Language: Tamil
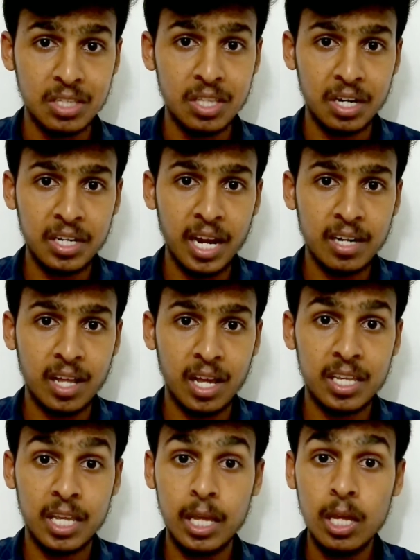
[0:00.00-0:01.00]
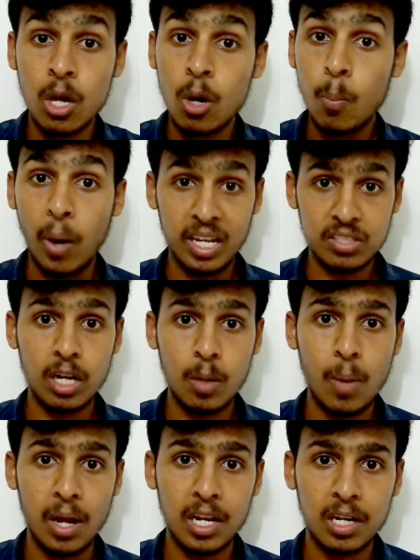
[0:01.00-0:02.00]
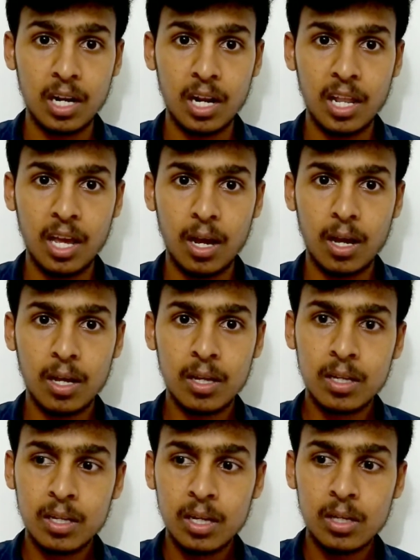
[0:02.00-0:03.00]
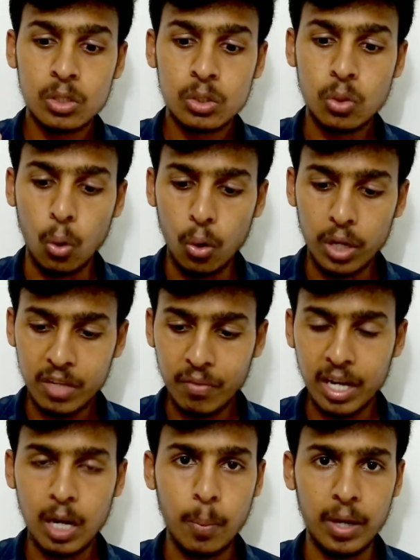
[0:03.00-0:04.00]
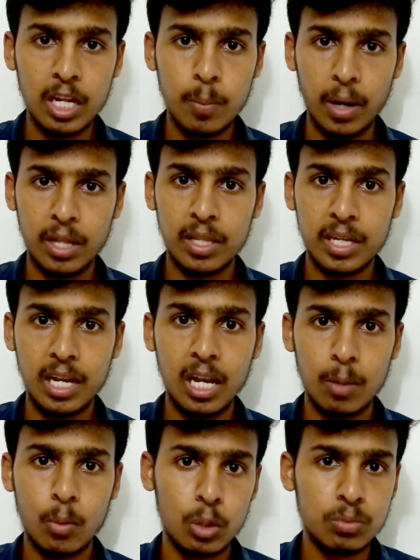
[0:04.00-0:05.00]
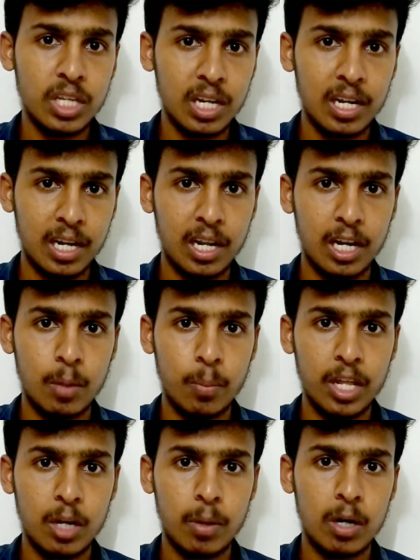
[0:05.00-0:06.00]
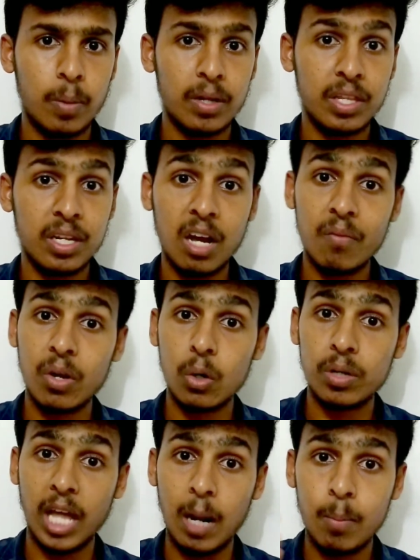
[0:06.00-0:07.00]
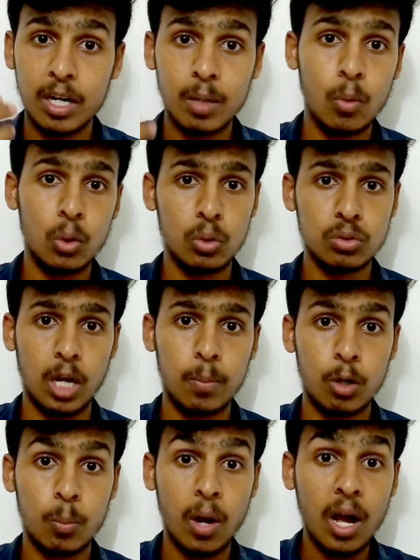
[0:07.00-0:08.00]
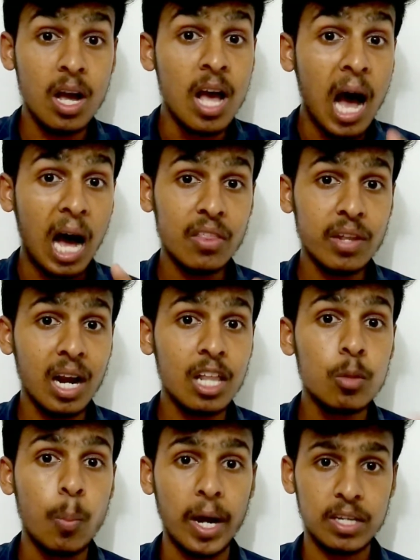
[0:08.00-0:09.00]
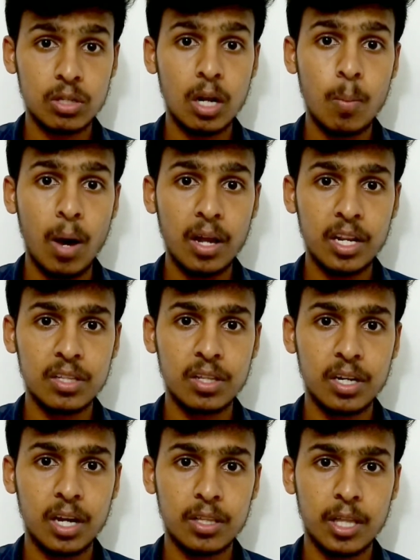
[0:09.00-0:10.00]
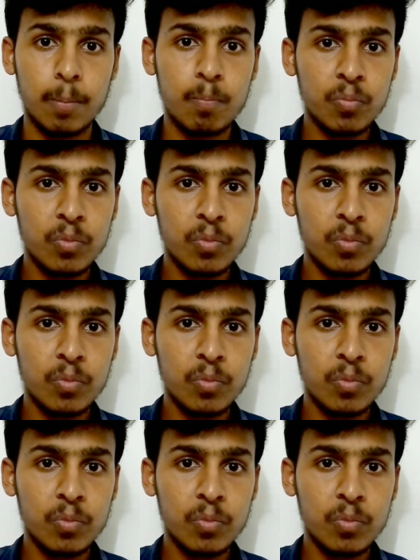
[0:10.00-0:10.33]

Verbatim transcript: சேர்ந்து ரியாக்ட் ஆகி பாய்சனா மாறி இருக்கலாம் இல்லையா ஸோ இவன் என்ன பண்ணியிருப்பான் அந்த கில்லர் மட்டும் சீரியல் கில்லர் என்ன பண்ணியிருப்பான்னு பார்த்தீங்கன்னா வெறும் டேப்லெட்டை மட்டும் சாப்பிட்ருப்பான் அதனால அது பாய்சனா மாறி இருந்திருக்காது